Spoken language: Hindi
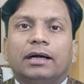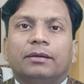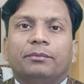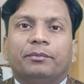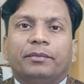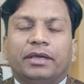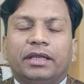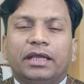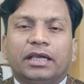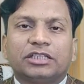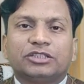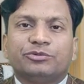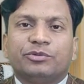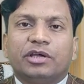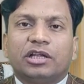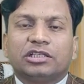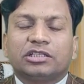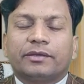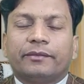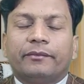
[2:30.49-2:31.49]
मेरे
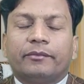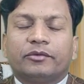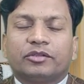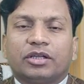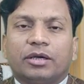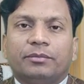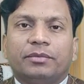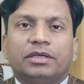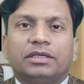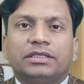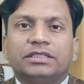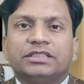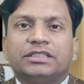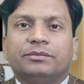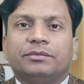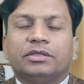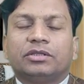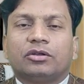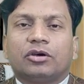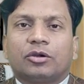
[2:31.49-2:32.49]
एक्सपीरियंस के मुताबिक किसी
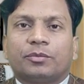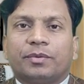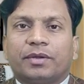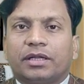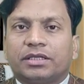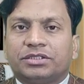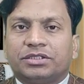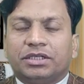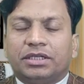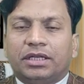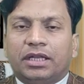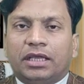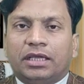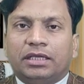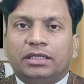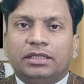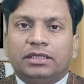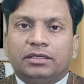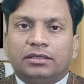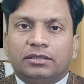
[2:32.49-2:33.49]
भी तौर पर अच्छे
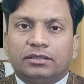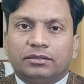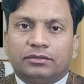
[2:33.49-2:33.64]
नहीं